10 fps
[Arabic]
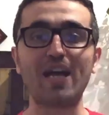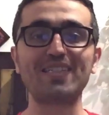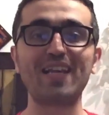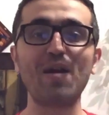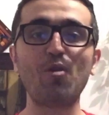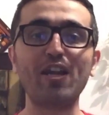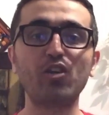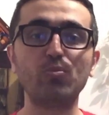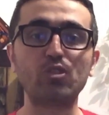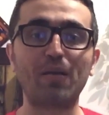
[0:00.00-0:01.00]
السلام
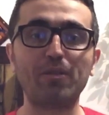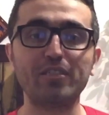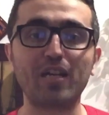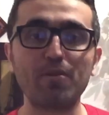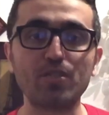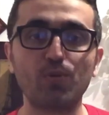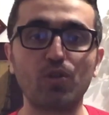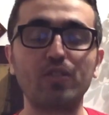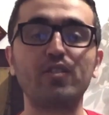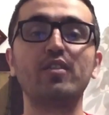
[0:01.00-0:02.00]
عليكم متابعي دراما
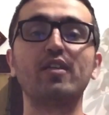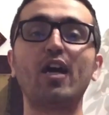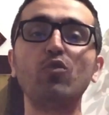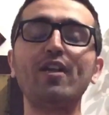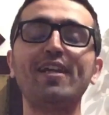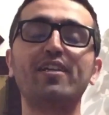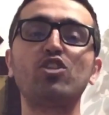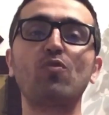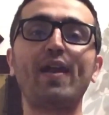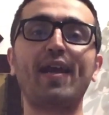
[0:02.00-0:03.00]
سبورت خلونا نحكي
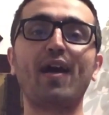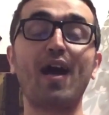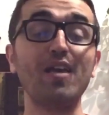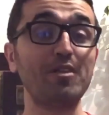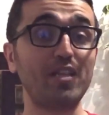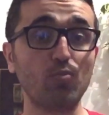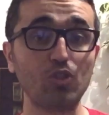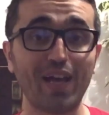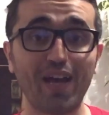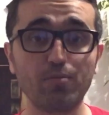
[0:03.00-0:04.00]
شوي عن قائمة
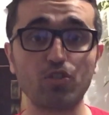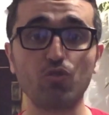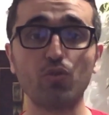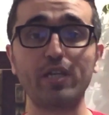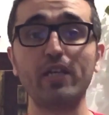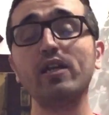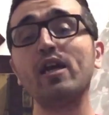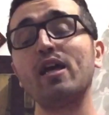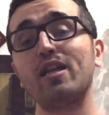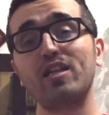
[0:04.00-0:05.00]
المنتخب السوري
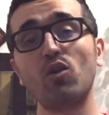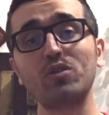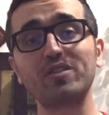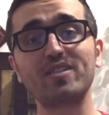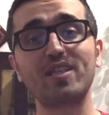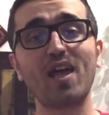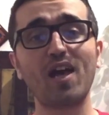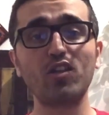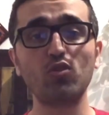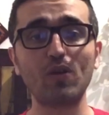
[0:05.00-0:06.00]
لدورة
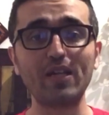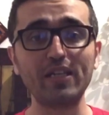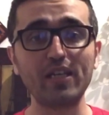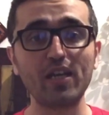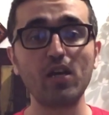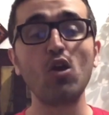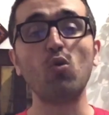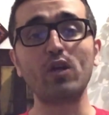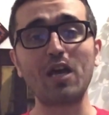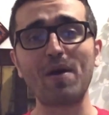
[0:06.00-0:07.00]
الصداقة الدولية
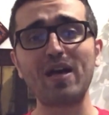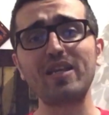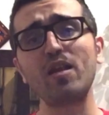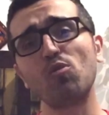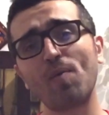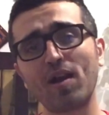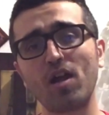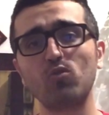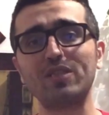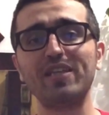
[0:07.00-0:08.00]
وكمان للمباراة
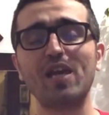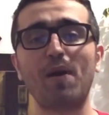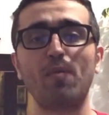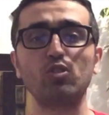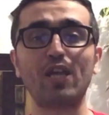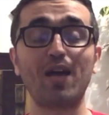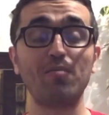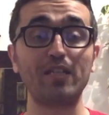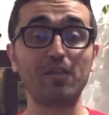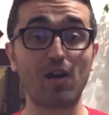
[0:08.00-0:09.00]
الودية مع منتخب
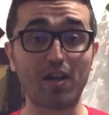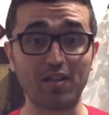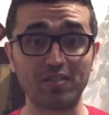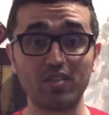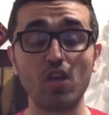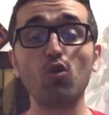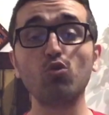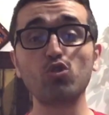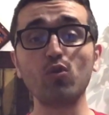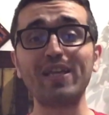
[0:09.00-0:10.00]
الإمارات
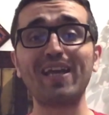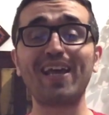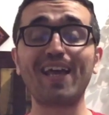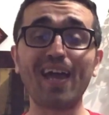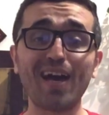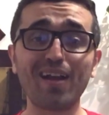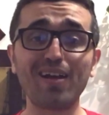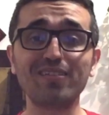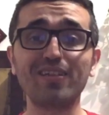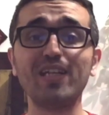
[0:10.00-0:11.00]
وشو هي
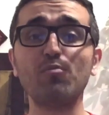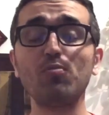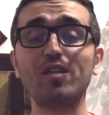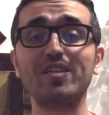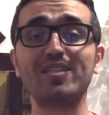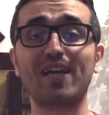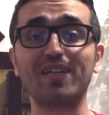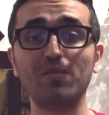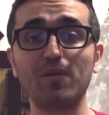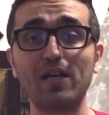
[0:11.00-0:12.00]
الخيارات اللي ممكن
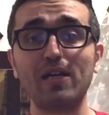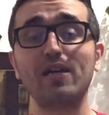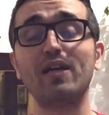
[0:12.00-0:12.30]
يستخدمها